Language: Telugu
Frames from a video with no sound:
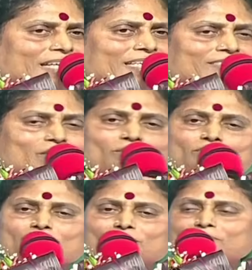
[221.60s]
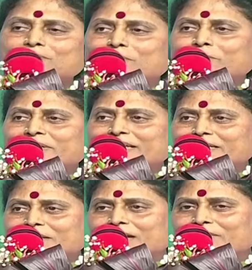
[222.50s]
అరెస్టులు మరి
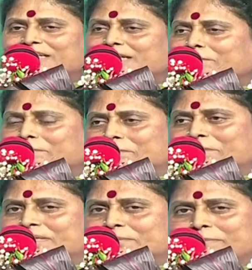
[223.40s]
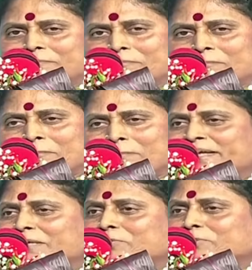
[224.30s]
ఆ విధంగా మరి
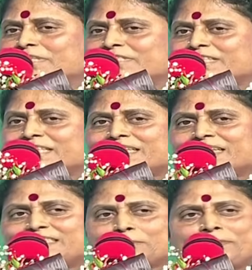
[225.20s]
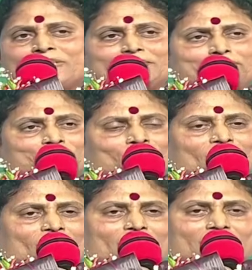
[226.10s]
భయం పుట్టించే రీతిగా చెప్పినా
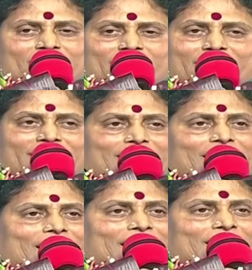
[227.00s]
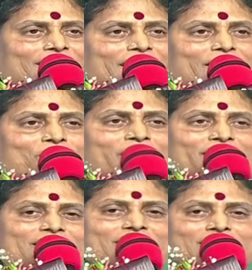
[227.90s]
దేనికి లెక్క
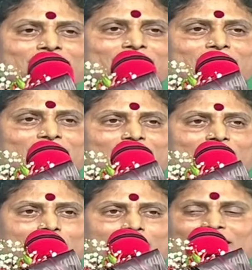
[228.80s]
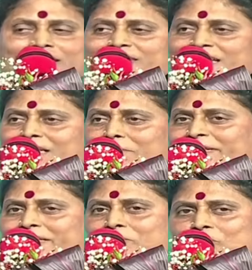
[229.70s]
చేయకుండా కష్టాల
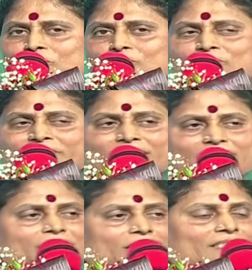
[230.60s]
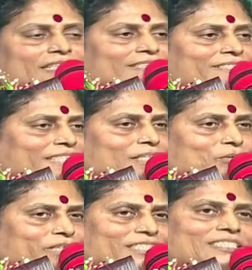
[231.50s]
బాట ముందు ఉందని తెలిసినా
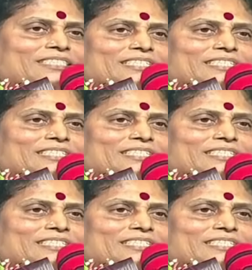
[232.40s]
కూడా